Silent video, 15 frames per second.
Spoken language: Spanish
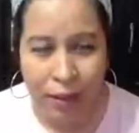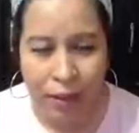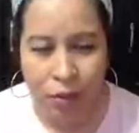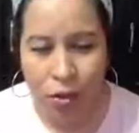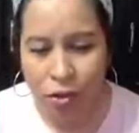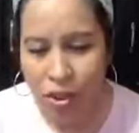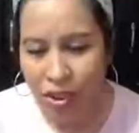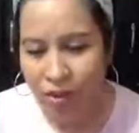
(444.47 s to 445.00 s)

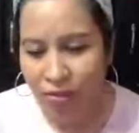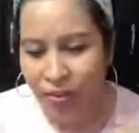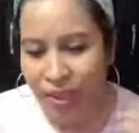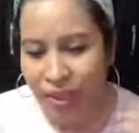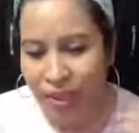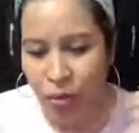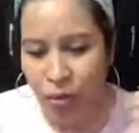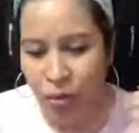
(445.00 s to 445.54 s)
No
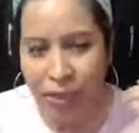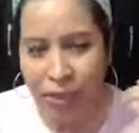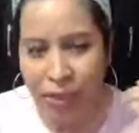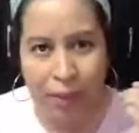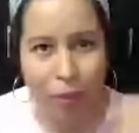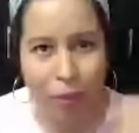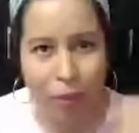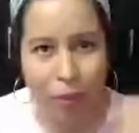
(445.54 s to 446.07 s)
significa que todo el
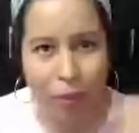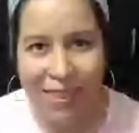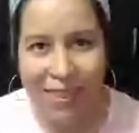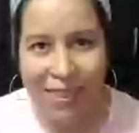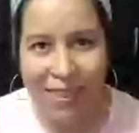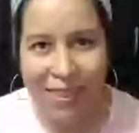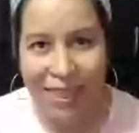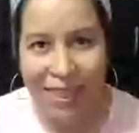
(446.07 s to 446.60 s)
tiempo te
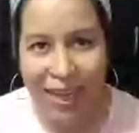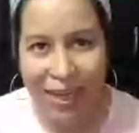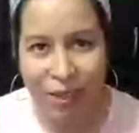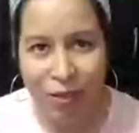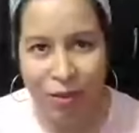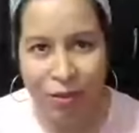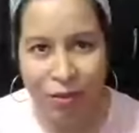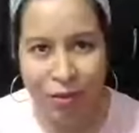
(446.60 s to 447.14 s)
estás
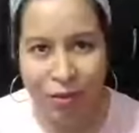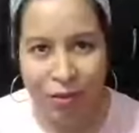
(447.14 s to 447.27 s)
riendo